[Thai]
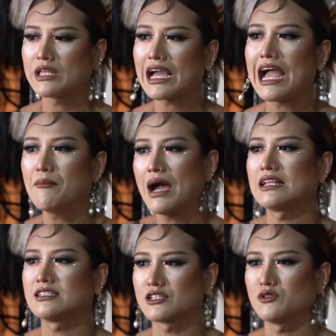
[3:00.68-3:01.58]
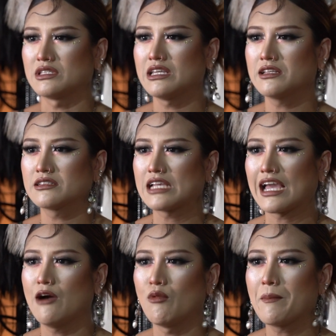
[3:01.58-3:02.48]
ได้ข้ามผ่านจากจุดที่ใช้
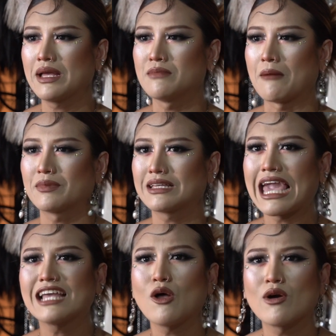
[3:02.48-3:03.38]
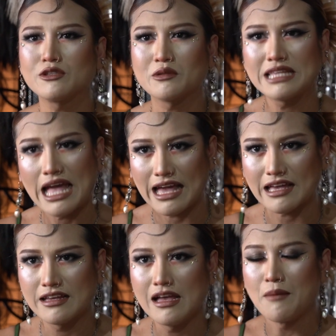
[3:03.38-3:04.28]
คำว่าเป็นแบบเก้งน้อยตุ๊ดเด็ก
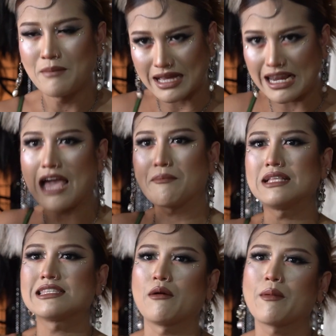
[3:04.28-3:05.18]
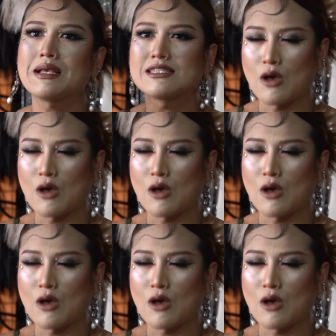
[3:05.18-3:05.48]
มากลายเป็นสาวประเภท